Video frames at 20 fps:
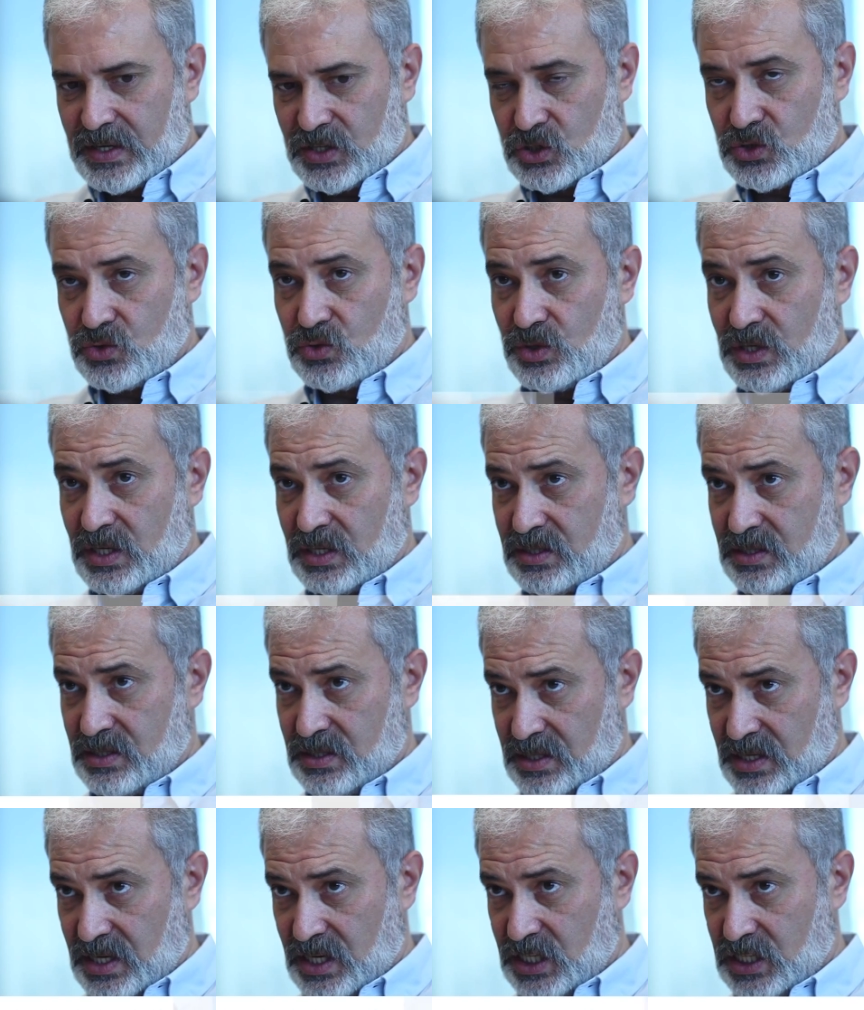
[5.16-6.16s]
iş
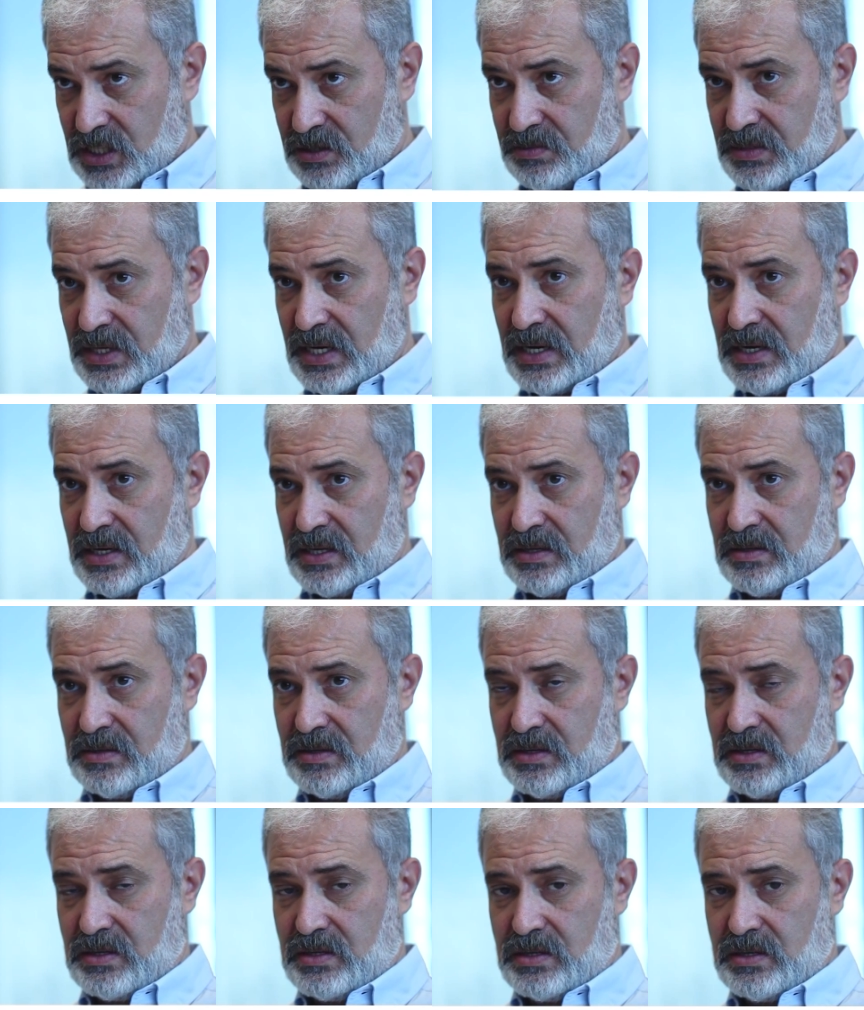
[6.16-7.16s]
dünyasının değişimine
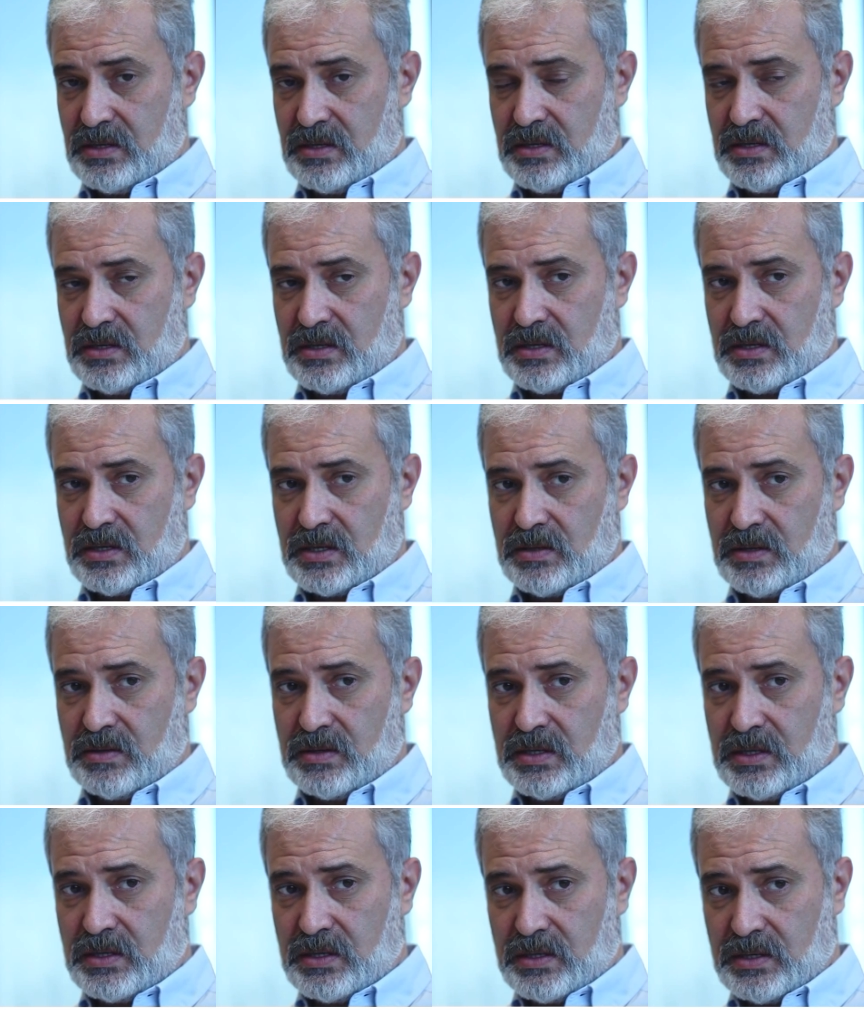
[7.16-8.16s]
e,